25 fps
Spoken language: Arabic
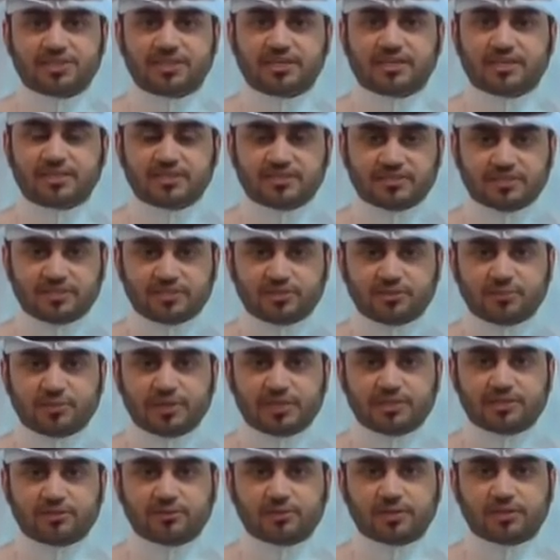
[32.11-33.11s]
جائزة
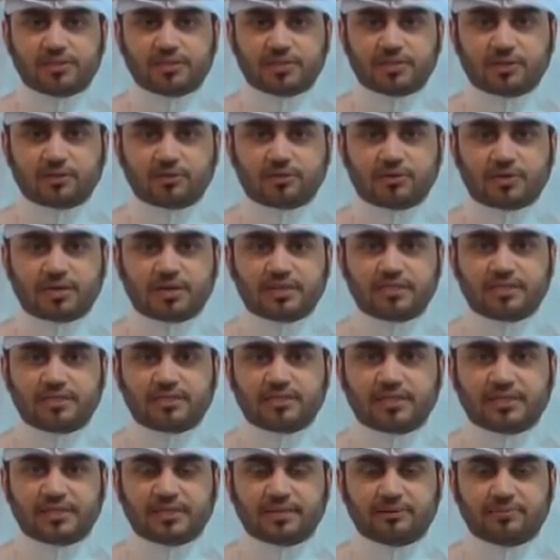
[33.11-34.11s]
دبي الدولية للقرآن
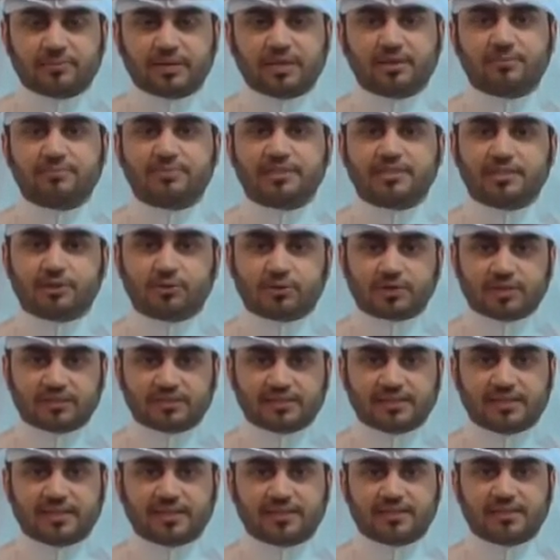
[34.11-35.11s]
الكريم
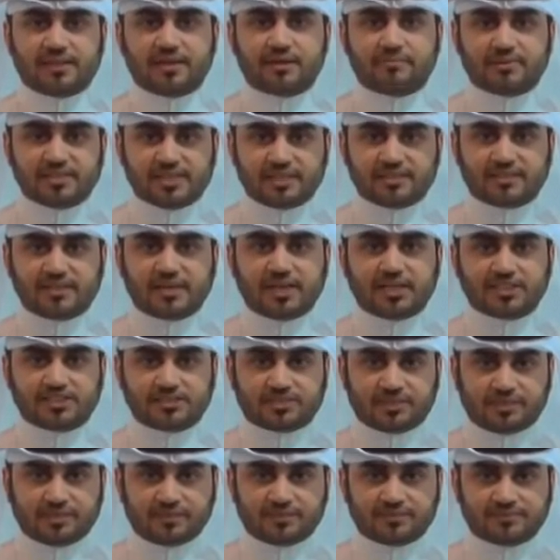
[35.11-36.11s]
بدورتها الثامنة
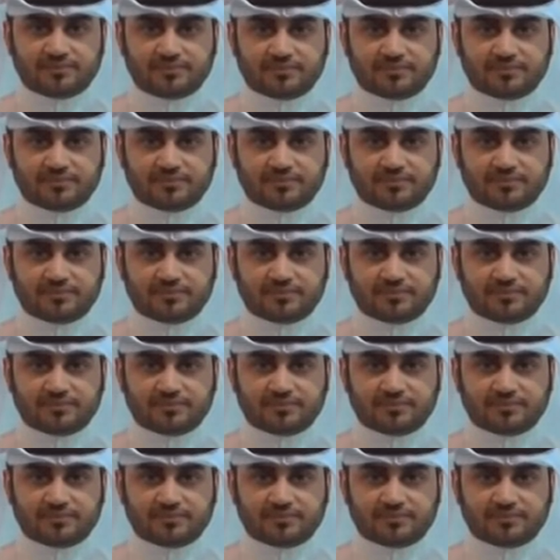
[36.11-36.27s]
عشرة